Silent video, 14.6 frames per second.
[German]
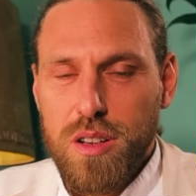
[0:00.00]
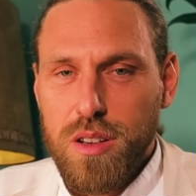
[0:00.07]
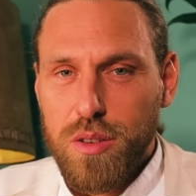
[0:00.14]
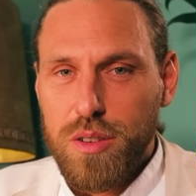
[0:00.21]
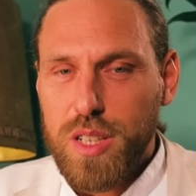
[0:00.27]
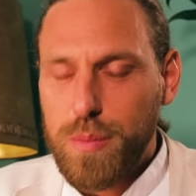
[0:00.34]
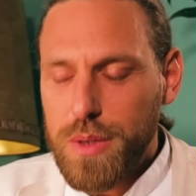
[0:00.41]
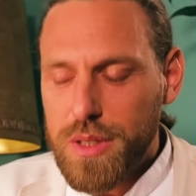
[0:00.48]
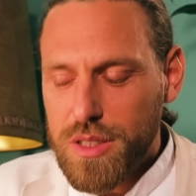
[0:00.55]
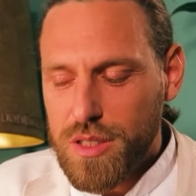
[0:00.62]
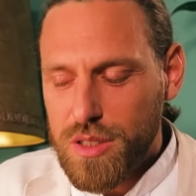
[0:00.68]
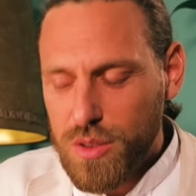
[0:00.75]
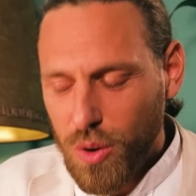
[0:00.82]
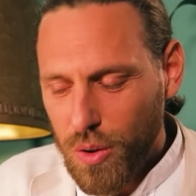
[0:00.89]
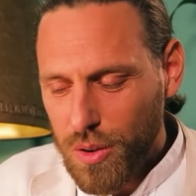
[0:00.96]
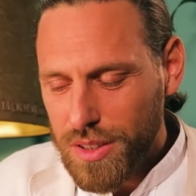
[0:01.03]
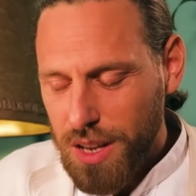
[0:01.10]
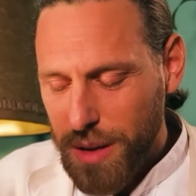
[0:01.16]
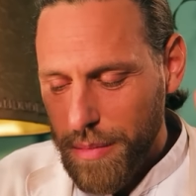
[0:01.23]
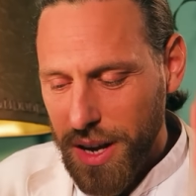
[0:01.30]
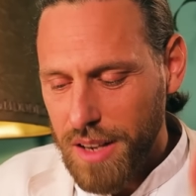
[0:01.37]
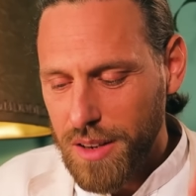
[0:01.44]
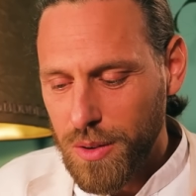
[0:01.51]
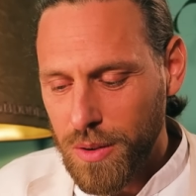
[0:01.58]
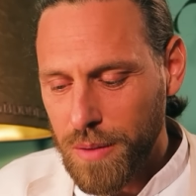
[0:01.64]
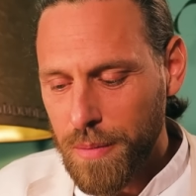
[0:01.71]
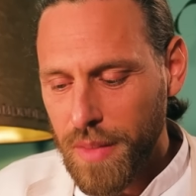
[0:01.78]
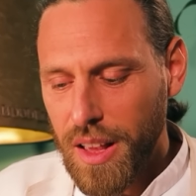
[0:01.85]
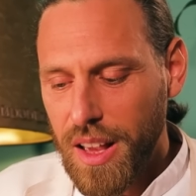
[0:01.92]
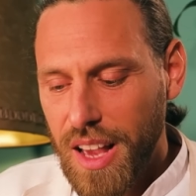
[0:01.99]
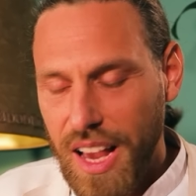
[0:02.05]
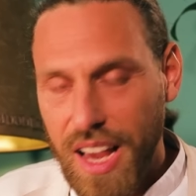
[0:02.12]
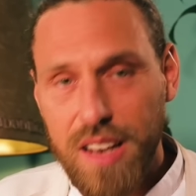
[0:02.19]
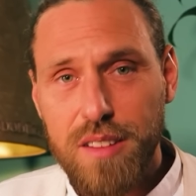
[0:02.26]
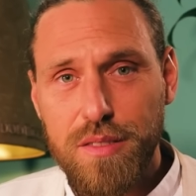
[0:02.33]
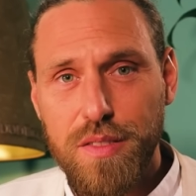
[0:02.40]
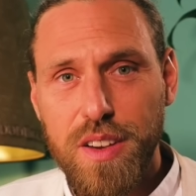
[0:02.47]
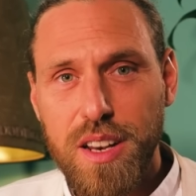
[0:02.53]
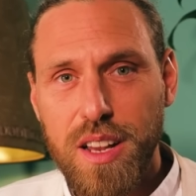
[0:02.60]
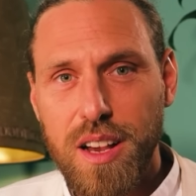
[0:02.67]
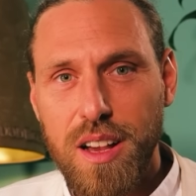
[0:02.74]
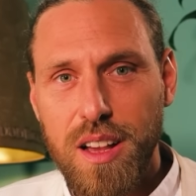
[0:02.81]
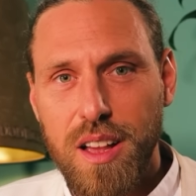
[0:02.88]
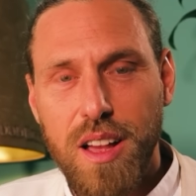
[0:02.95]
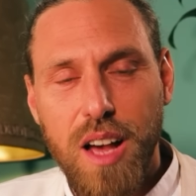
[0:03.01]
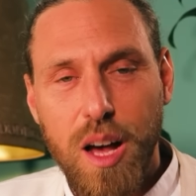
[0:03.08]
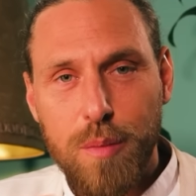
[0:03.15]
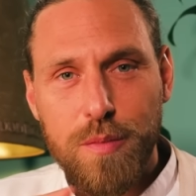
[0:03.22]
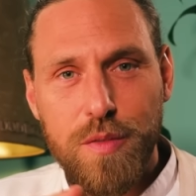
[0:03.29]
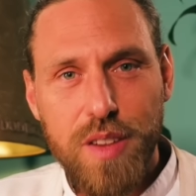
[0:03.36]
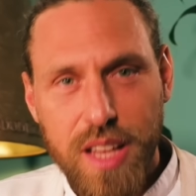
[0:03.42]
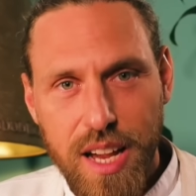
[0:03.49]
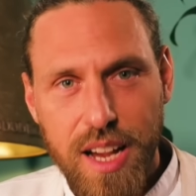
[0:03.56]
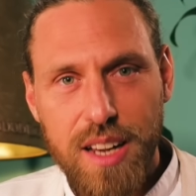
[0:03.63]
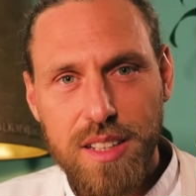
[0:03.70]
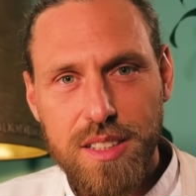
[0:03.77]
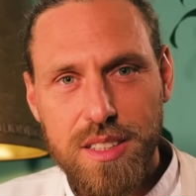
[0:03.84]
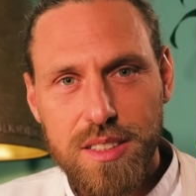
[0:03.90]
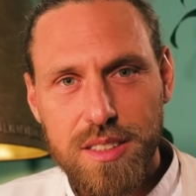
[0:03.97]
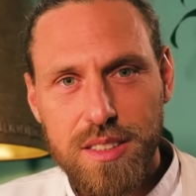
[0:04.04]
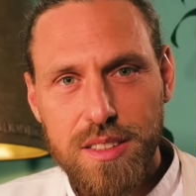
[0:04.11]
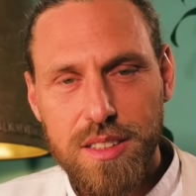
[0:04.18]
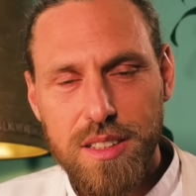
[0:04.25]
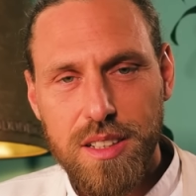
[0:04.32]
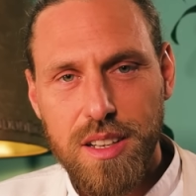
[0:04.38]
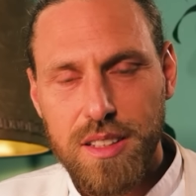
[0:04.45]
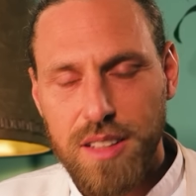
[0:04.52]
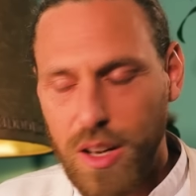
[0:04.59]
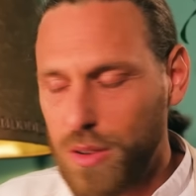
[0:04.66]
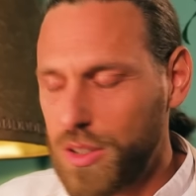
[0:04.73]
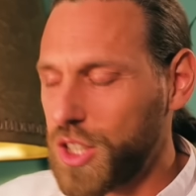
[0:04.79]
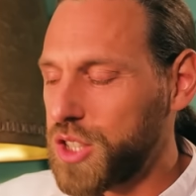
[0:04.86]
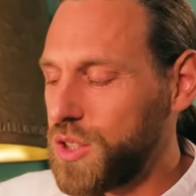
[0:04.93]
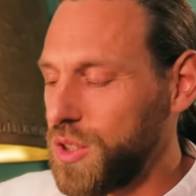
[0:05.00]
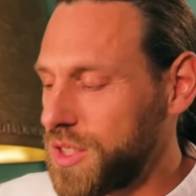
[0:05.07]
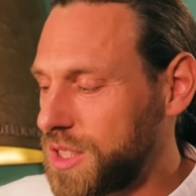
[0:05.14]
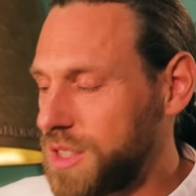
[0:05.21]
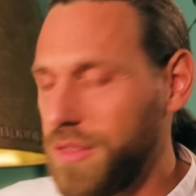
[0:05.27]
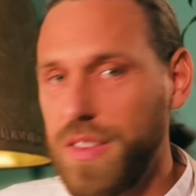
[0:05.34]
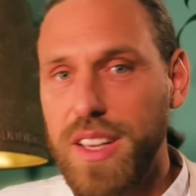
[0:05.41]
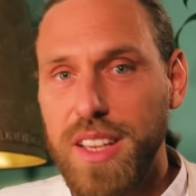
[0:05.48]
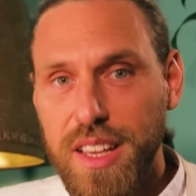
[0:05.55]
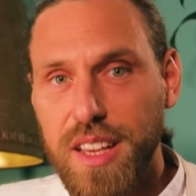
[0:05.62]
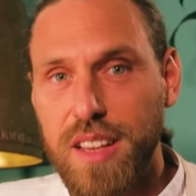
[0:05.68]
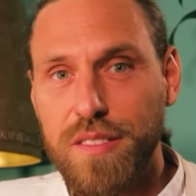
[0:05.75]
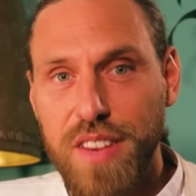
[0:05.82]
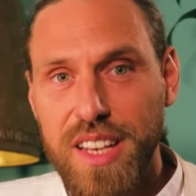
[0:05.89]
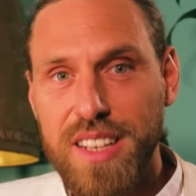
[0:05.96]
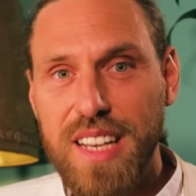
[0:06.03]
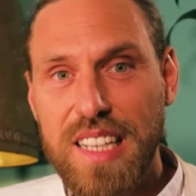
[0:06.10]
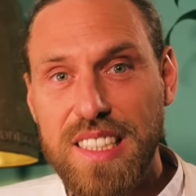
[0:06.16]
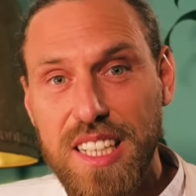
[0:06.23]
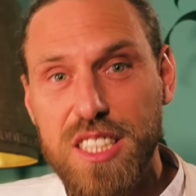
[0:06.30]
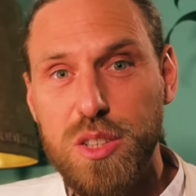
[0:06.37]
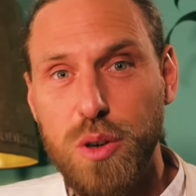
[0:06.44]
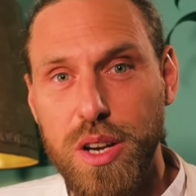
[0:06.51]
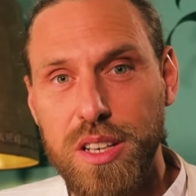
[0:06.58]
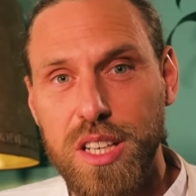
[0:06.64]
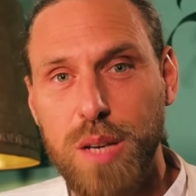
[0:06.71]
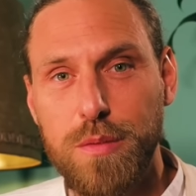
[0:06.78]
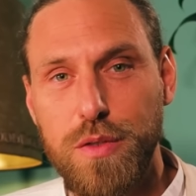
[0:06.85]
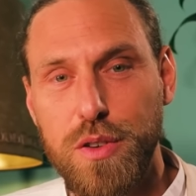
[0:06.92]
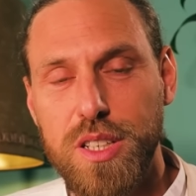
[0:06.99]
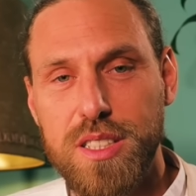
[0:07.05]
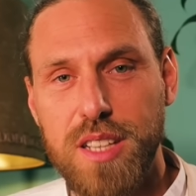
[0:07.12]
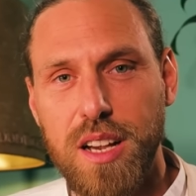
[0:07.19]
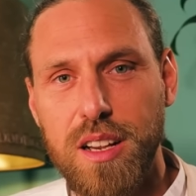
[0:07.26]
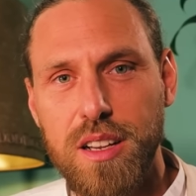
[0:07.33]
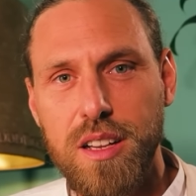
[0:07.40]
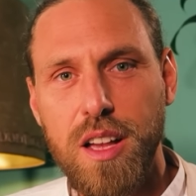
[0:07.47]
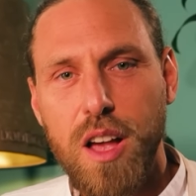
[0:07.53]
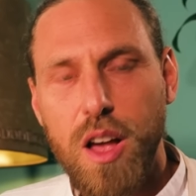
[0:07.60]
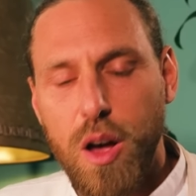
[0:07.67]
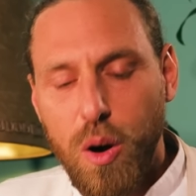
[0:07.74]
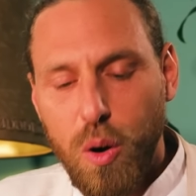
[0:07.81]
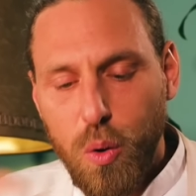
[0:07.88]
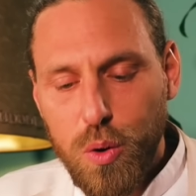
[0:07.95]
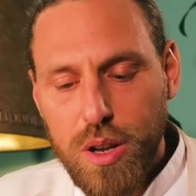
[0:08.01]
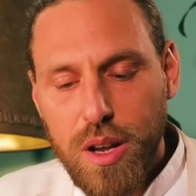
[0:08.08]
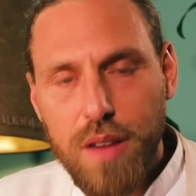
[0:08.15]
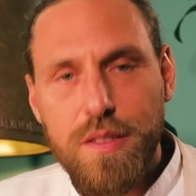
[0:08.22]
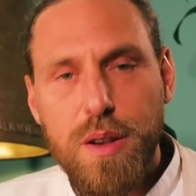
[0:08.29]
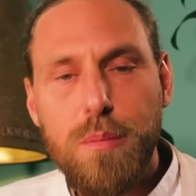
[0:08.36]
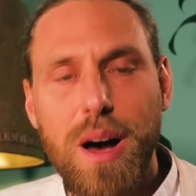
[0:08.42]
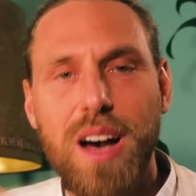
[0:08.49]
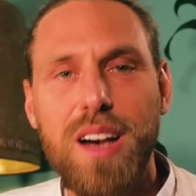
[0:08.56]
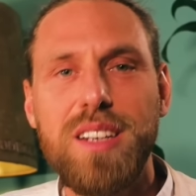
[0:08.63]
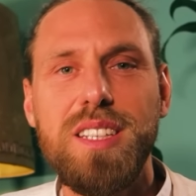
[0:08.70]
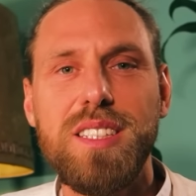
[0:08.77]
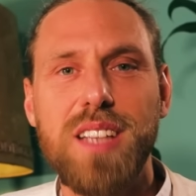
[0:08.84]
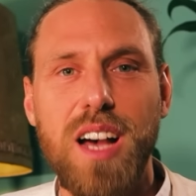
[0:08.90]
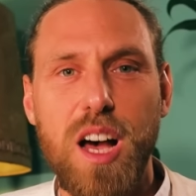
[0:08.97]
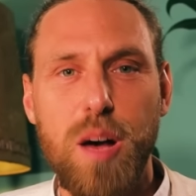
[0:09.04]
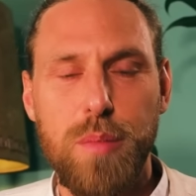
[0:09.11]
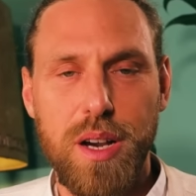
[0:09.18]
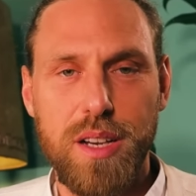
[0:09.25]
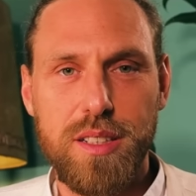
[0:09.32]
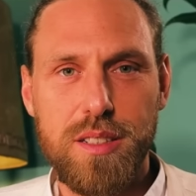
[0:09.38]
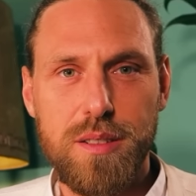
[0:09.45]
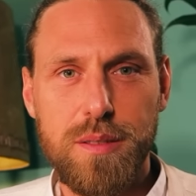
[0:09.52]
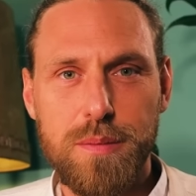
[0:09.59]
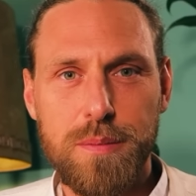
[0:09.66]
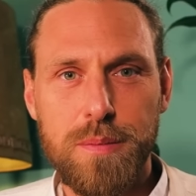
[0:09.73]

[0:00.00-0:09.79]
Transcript: Und ich bin so der Meinung, entweder haben wir Geld, dann unterstützen wir irgendwen, der sich so hingibt für die Sache, oder wir machen diese Arbeit.